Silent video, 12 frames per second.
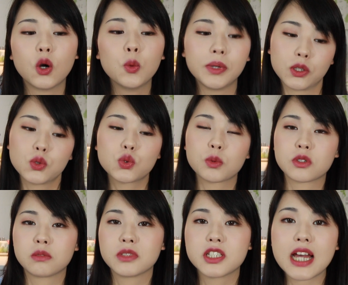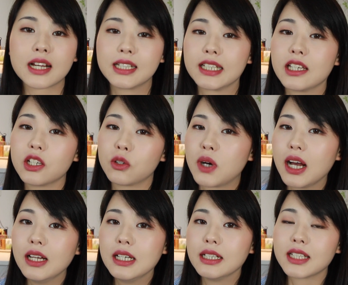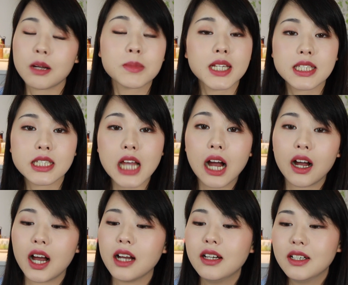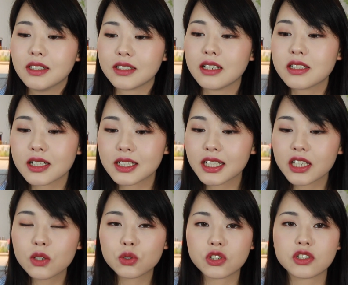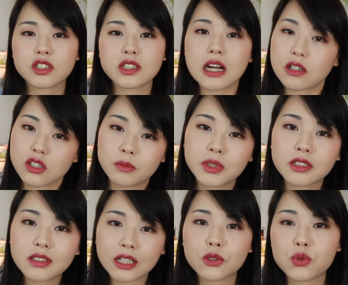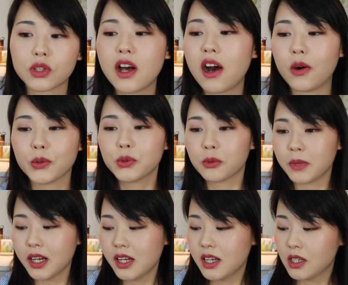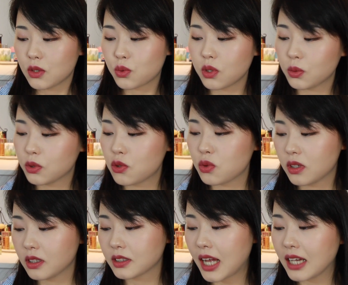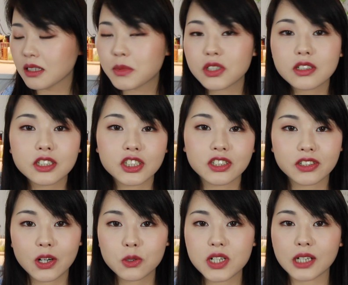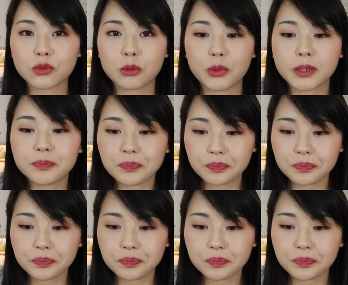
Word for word: 欧美的 YouTuber，什么 Jacqueline Hill 啊，他们在讲啊。当然 Jacqueline Hill 是讲什么他都觉得好用嘛，所以我就觉得他那么热情高涨，对不对？